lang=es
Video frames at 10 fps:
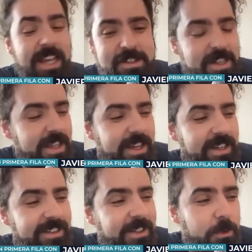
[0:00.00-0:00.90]
ese
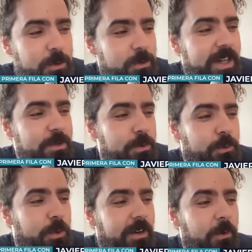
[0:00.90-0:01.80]
día de los Oscars, digo,
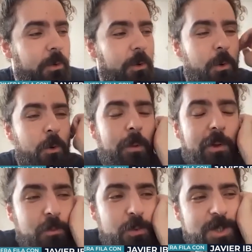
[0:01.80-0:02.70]
esto ya lo, lo he
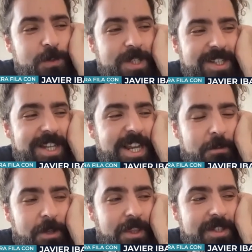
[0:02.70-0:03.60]
hablado muchas veces y
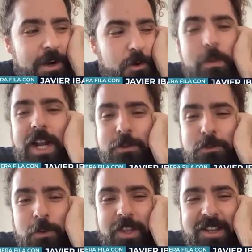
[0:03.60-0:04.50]
la verdad es que no me
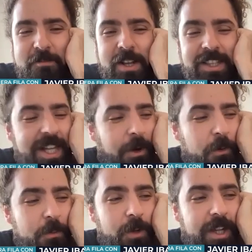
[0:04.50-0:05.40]
canso de
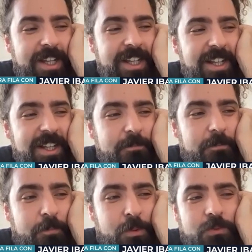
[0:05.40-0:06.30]
platicarlo porque
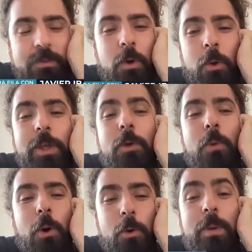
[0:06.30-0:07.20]
pues lo dije
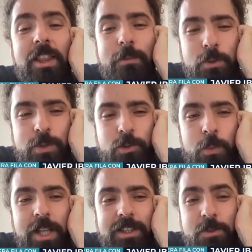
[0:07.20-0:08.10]
un poco en un par de videos que
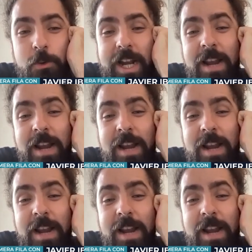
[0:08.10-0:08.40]
subí antes, ¿no?